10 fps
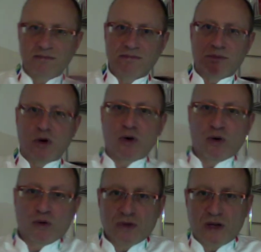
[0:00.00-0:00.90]

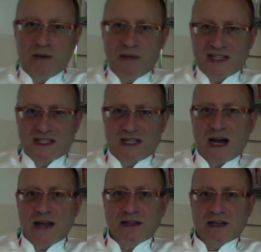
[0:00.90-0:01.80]
pongono a metà
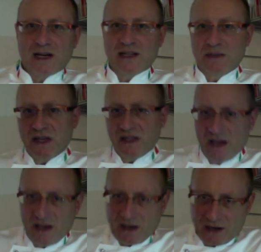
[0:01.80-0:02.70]
strada tra le De
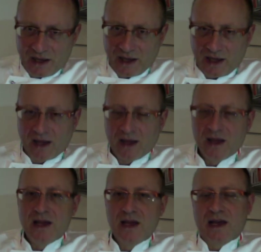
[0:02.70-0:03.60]
Meyer e,
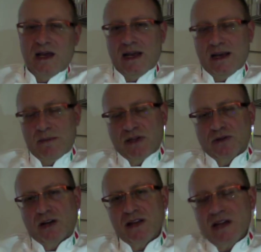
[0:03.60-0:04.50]
e le
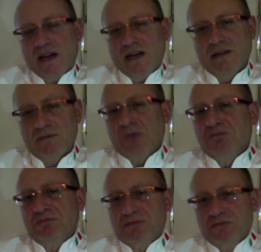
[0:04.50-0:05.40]
Pentole Agnelli,
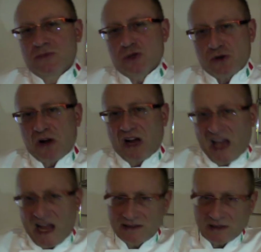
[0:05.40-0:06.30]
ce ne sono anche
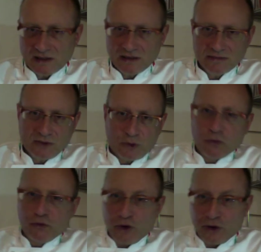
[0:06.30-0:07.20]
altre. Eh.
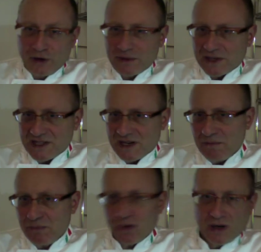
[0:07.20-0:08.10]
Ruffoni, per
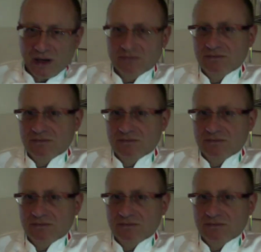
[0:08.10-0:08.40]
esempio, è